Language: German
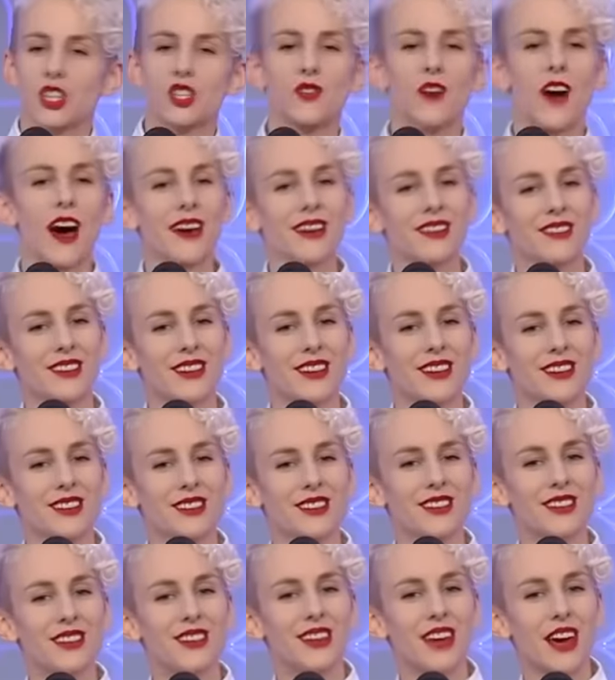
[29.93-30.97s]
Zwei Dinge,
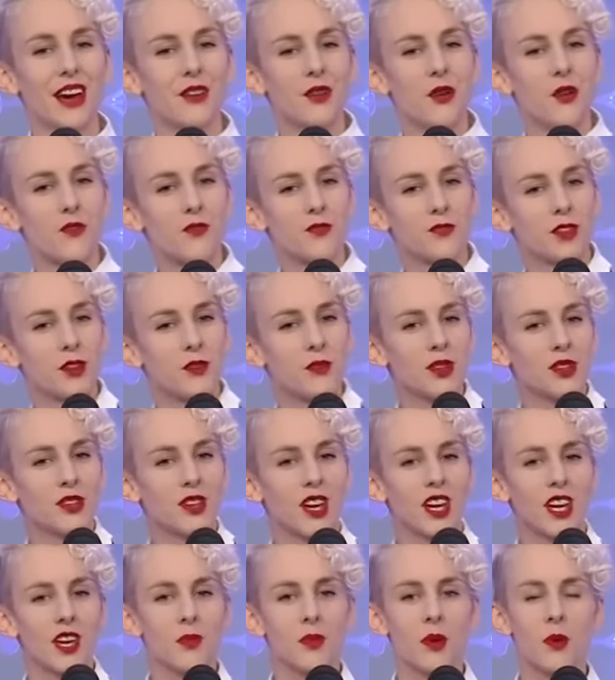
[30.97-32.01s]
die ich gern öfter
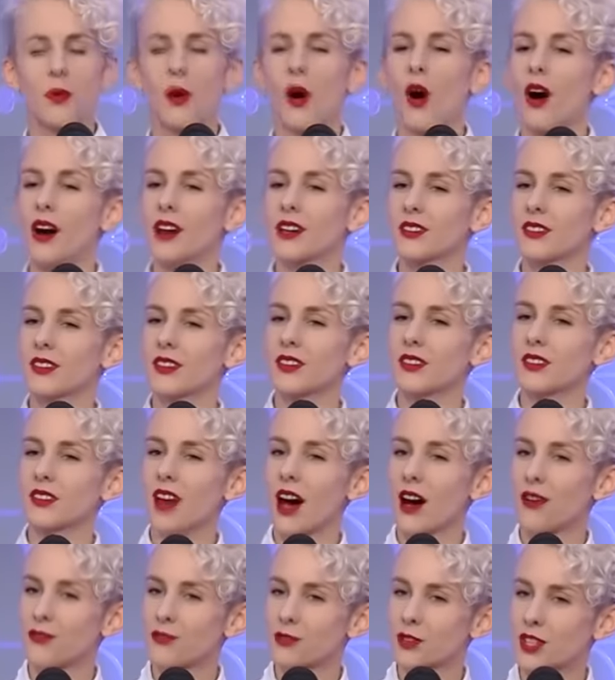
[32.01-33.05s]
betriebe, bräuchte ich
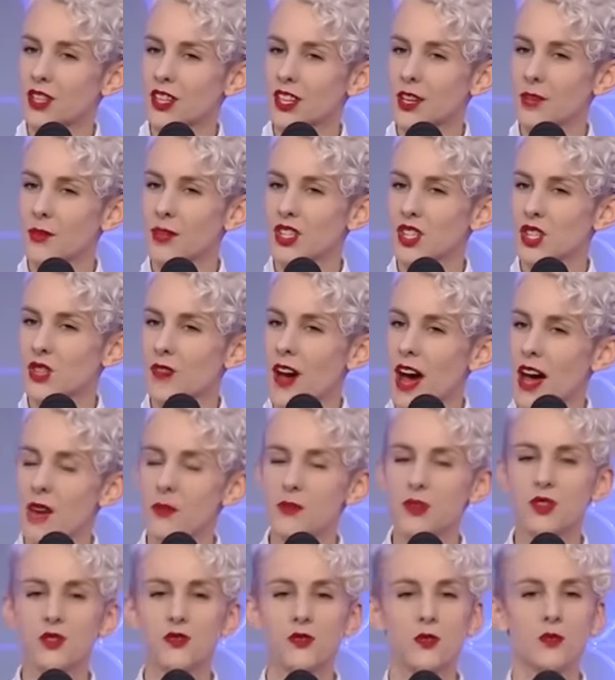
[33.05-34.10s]
dafür nicht immer zwei
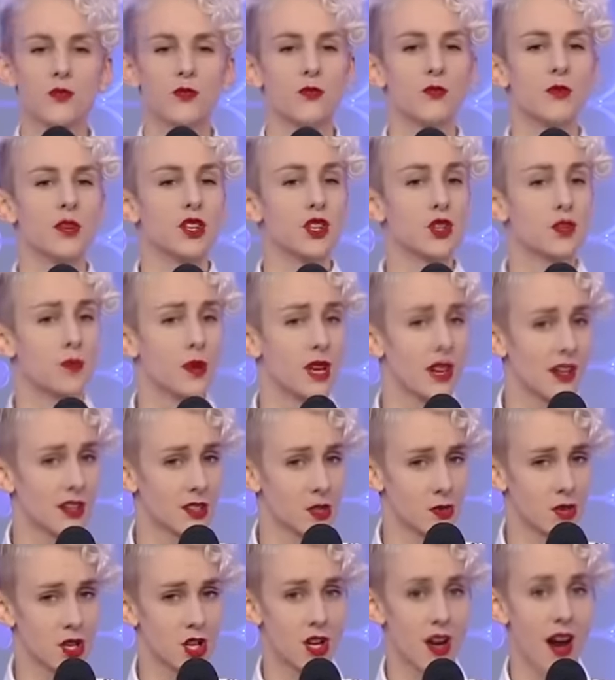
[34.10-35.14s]
bis fünf Mitspieler
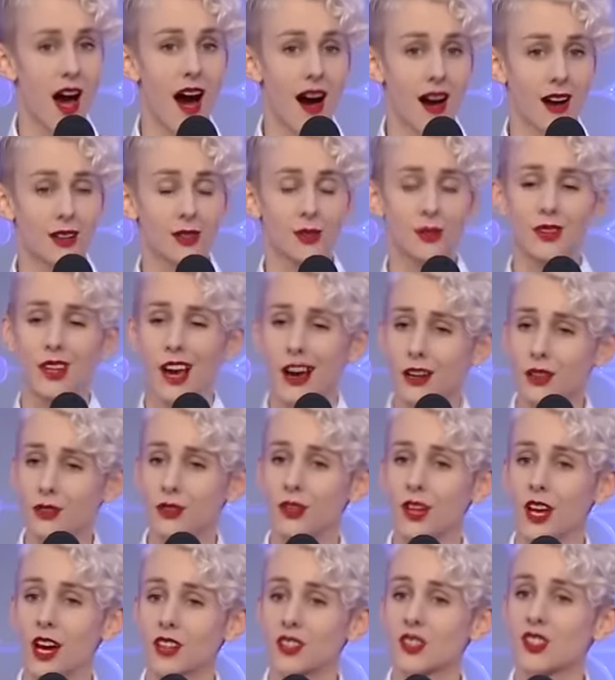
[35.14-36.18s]
zwischen 8 und
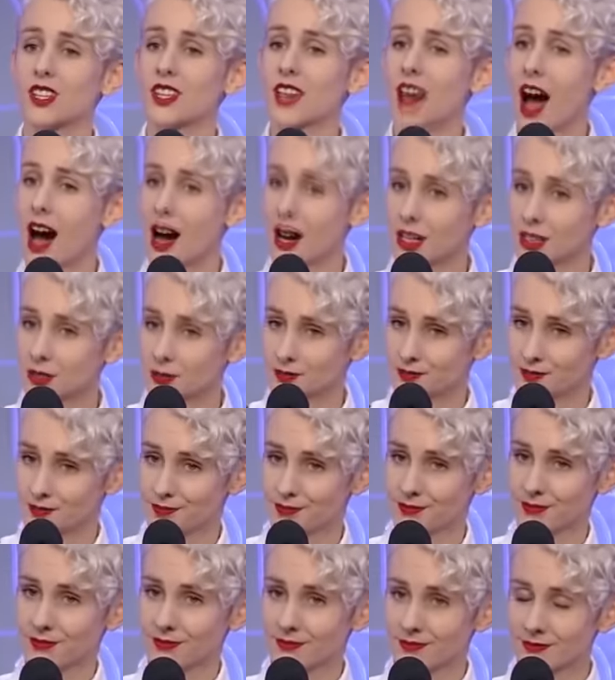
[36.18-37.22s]
88 Jahren.
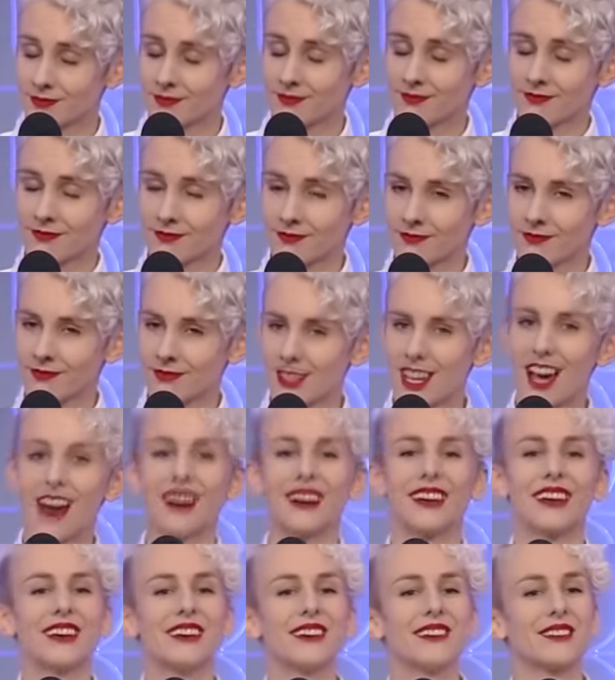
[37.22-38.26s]

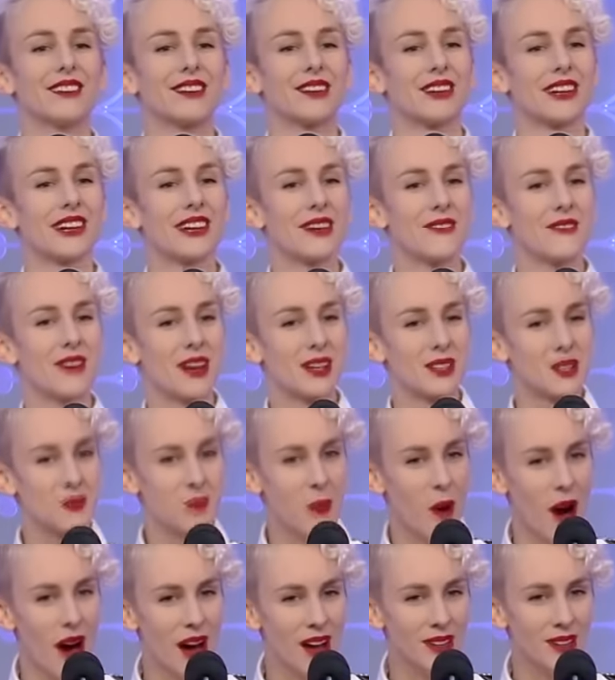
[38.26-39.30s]
Da gehe ich doch lieber ins
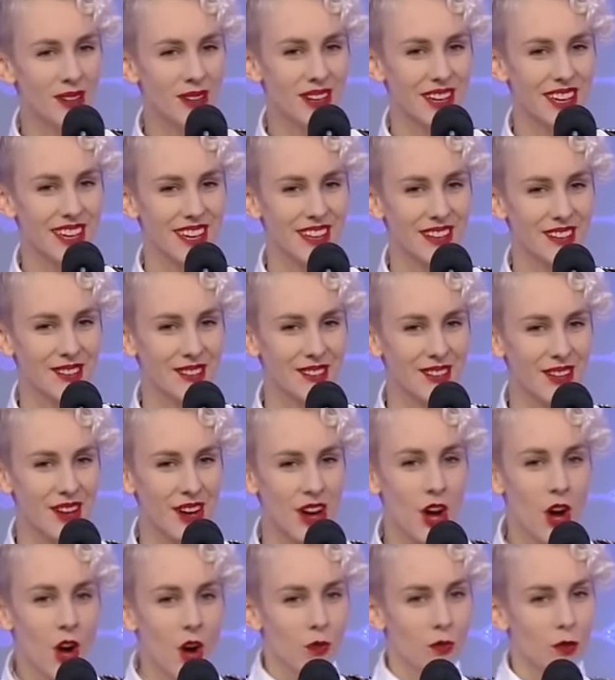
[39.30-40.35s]
Pornokino,
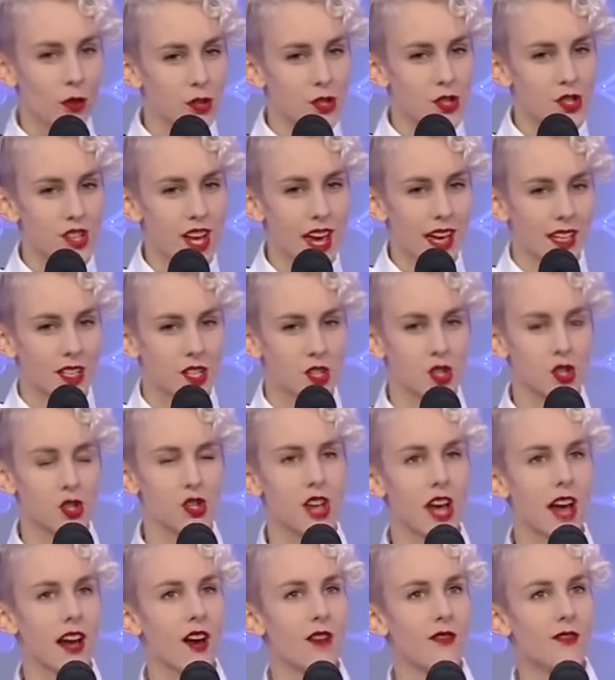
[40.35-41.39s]
wo Sex zu
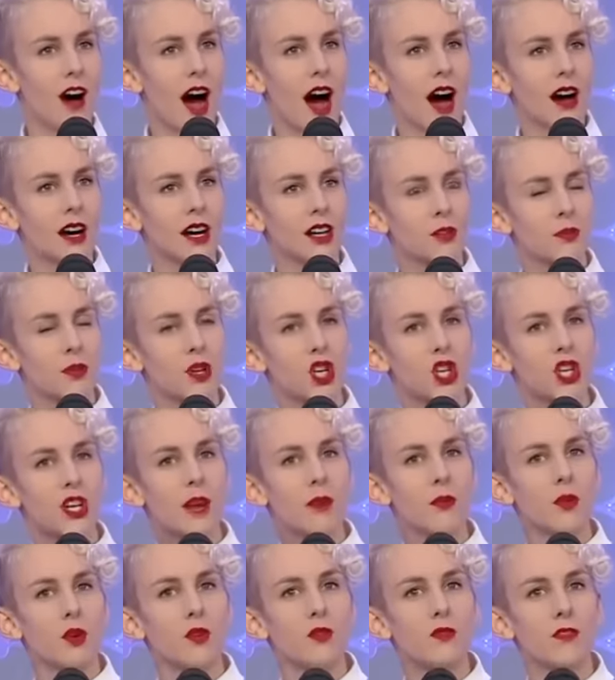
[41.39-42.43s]
seiner wahren
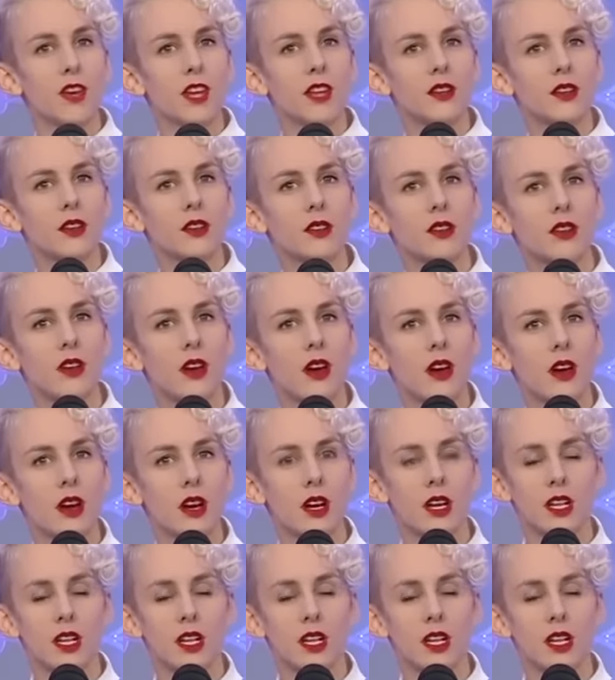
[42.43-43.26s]
Bestimmung findet.